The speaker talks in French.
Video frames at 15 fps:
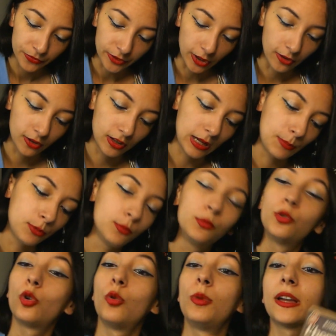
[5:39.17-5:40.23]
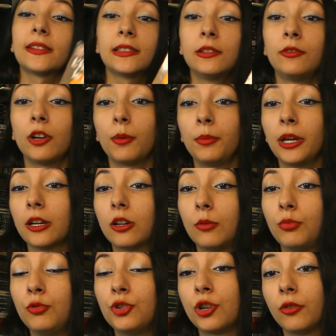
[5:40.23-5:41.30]
Euh, la plume de Robert Silverberg,
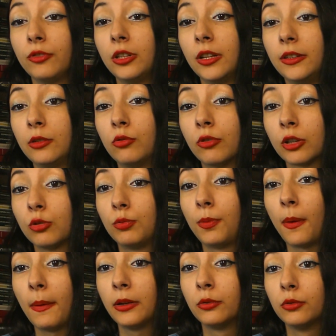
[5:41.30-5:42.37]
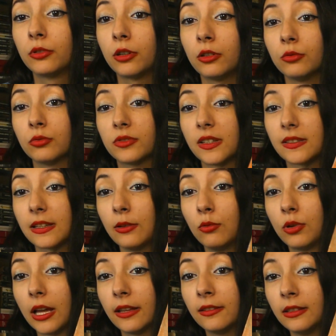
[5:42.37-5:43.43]
en plus j'ai envie de la découvrir depuis pas mal de temps, donc ça sera
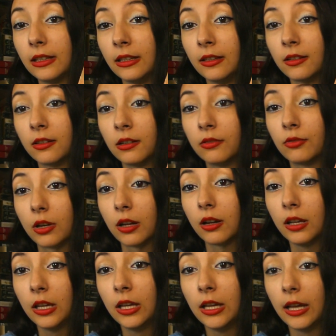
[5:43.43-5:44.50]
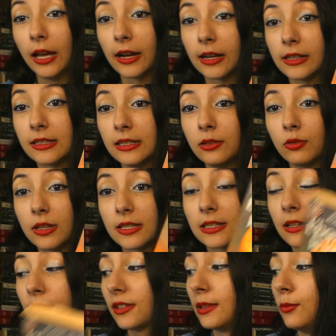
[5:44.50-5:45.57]
l'occasion. Et euh, voilà, un récit de
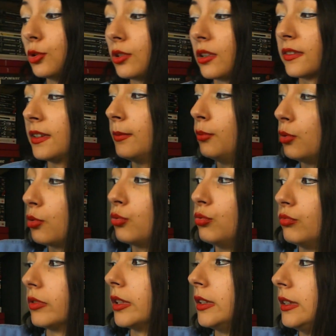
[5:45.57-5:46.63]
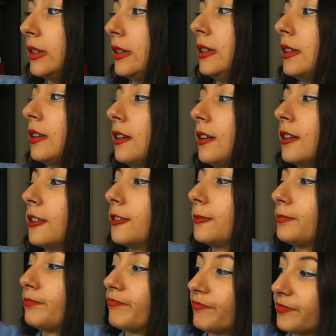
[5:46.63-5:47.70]
SF qui me tentait beaucoup.
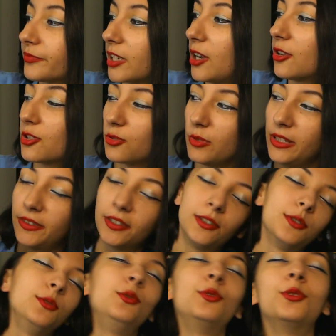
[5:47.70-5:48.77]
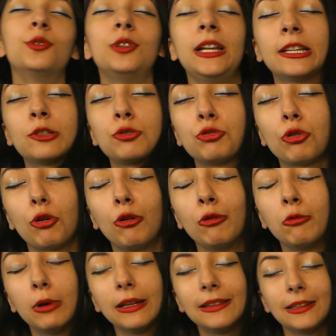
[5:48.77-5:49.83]
Euh, ensuite, une lecture
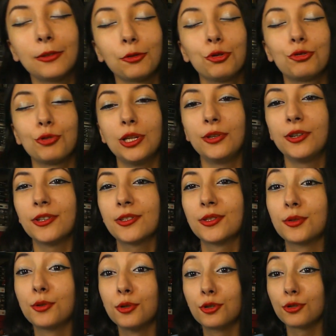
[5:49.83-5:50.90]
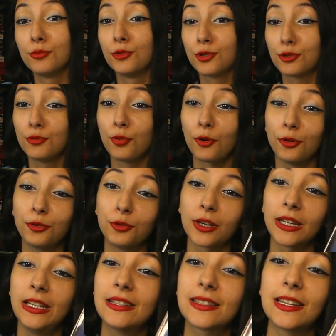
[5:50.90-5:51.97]
loin d'être joyeuse que je me suis
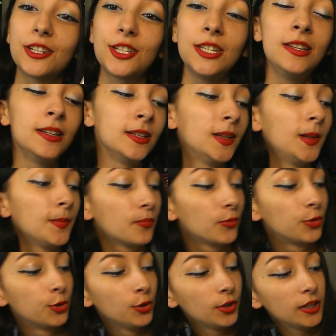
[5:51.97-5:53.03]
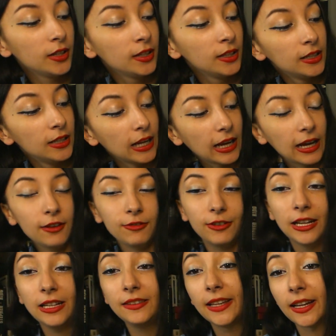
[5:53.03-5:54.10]
procurée, il s'agit de
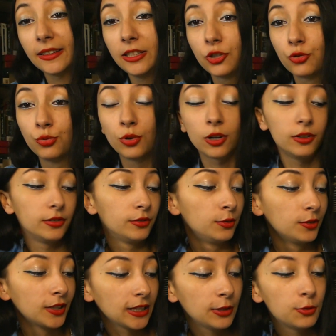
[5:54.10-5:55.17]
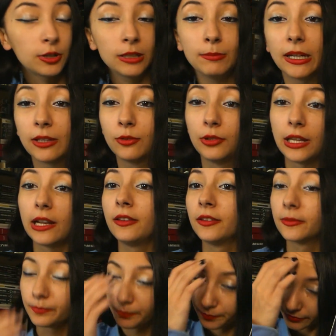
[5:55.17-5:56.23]
Raphaël Dernier Jour de Grégory
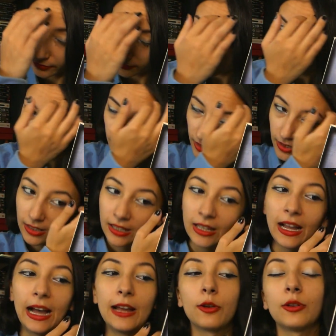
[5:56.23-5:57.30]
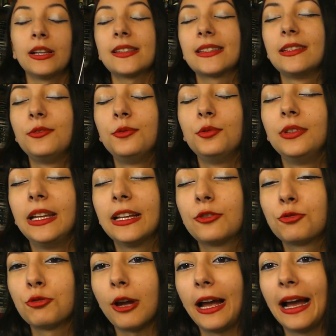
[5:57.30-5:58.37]
MacDonald. Alors là, c'est une
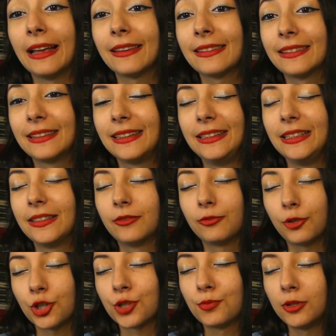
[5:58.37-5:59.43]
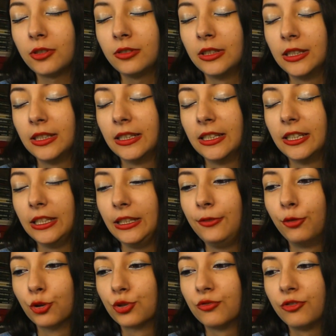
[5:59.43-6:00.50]
lecture qui, franchement, il
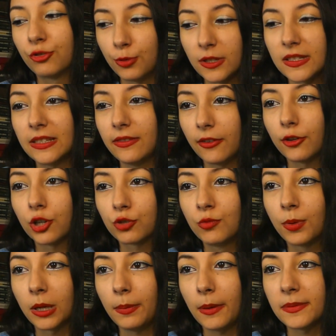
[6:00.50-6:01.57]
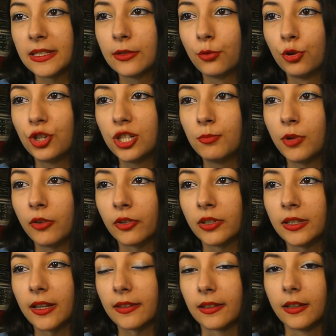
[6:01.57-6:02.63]
faut que je, pense qu'il va falloir que je me prépare psychologiquement avant
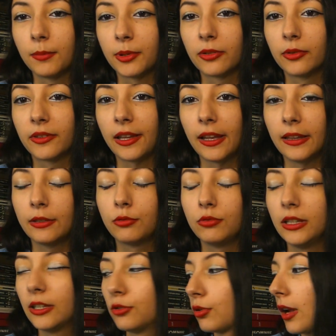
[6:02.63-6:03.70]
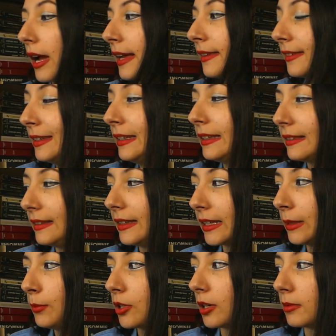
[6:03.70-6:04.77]
de lire ça, hein, parce que ça a l'air d'être une lecture assez terrible quand